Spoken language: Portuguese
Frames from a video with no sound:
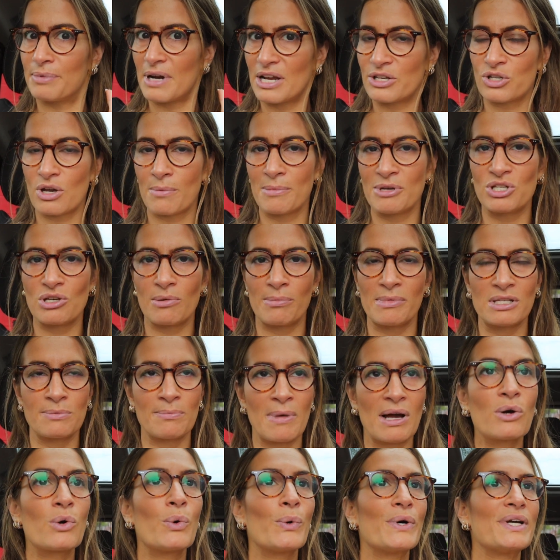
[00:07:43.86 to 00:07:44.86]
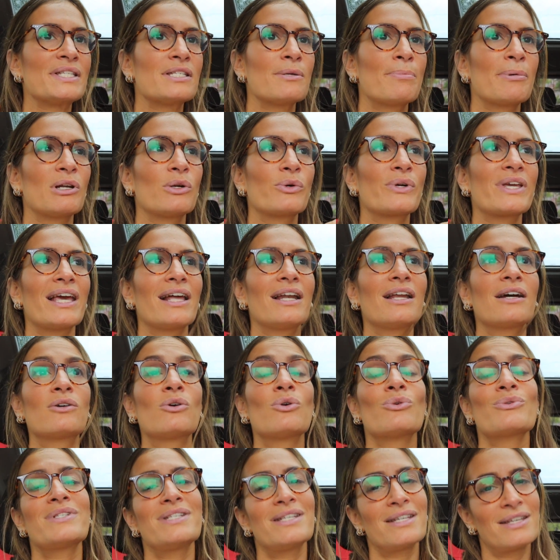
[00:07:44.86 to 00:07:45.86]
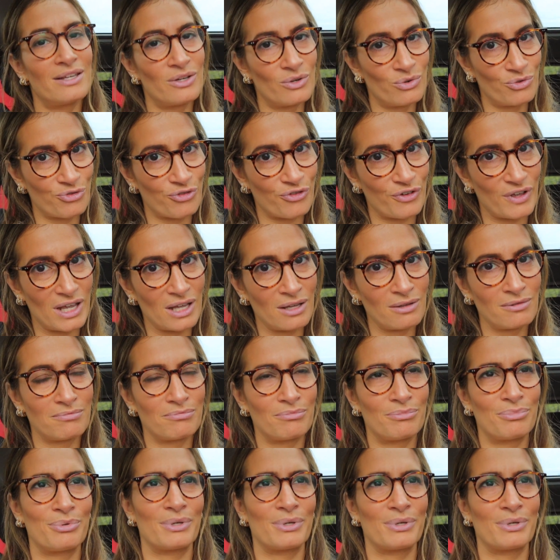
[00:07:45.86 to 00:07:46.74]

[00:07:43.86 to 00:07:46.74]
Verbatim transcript: praticamente a mesma coisa, pelo que ela conseguiu ver,